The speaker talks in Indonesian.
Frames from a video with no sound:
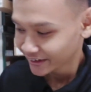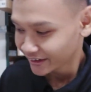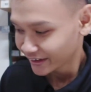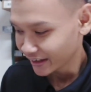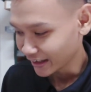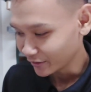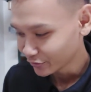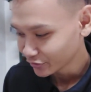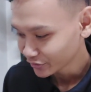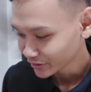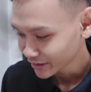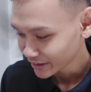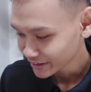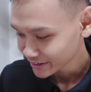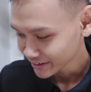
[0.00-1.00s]
Nah, untuk
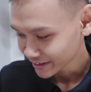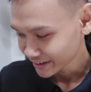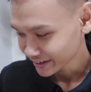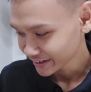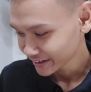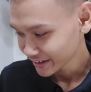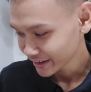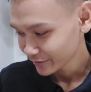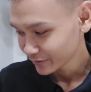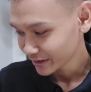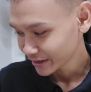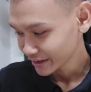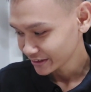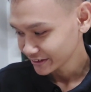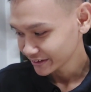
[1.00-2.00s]
dari seri
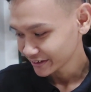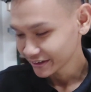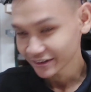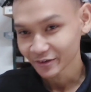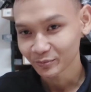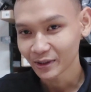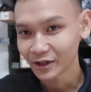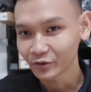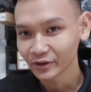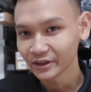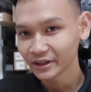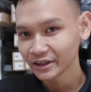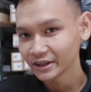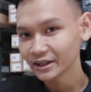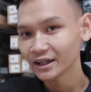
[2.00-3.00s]
Daiwa GT terbaru
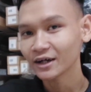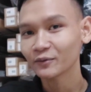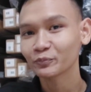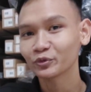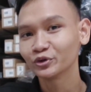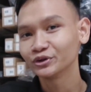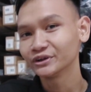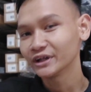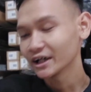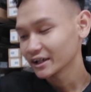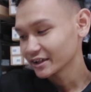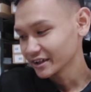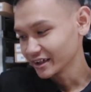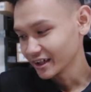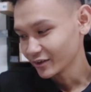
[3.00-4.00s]
ini dia punya
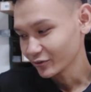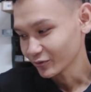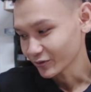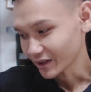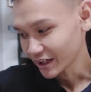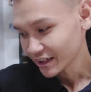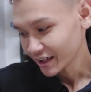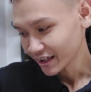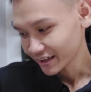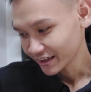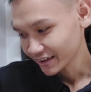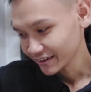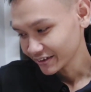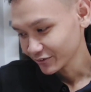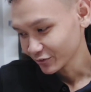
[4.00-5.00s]
tiga ukuran, ada
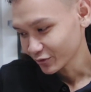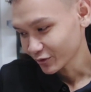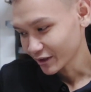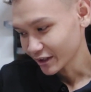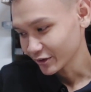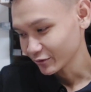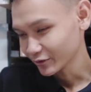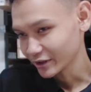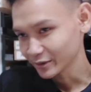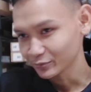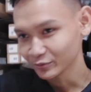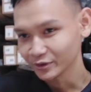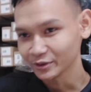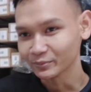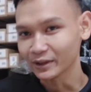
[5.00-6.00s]
di ukuran
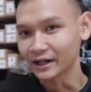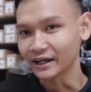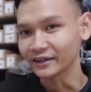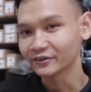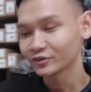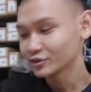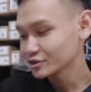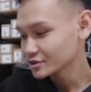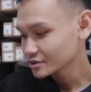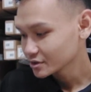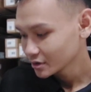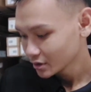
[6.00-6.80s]
2500,